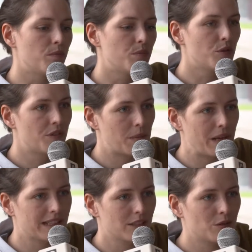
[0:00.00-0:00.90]
peut faire
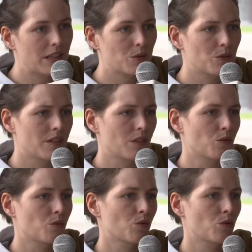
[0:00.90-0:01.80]
partie d'une
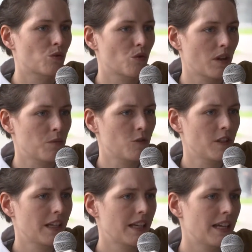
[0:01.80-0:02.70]
association se
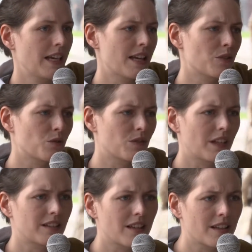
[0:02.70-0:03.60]
rémunérer Est-ce que
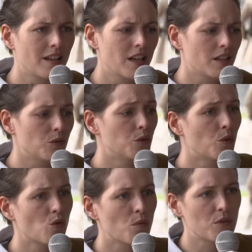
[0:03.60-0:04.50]
certains
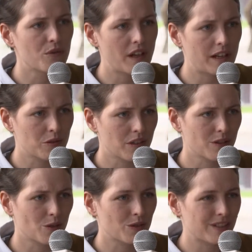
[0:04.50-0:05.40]
dons qu'on peut faire à
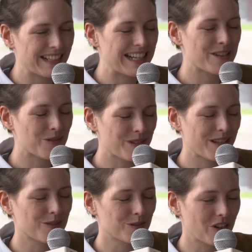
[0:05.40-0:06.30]

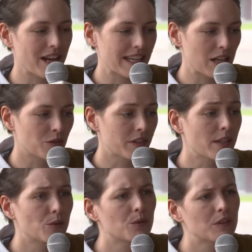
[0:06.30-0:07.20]
l'association dans laquelle on
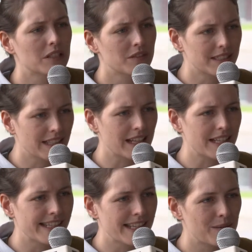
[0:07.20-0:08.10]
est sont
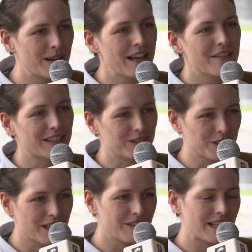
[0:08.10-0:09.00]
défiscalisables Enfin,
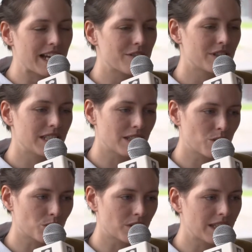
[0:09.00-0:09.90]
donc il y avait à la fois des
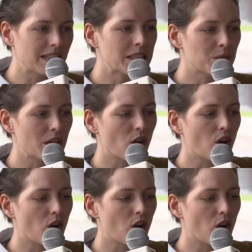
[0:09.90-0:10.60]
questions techniques, mais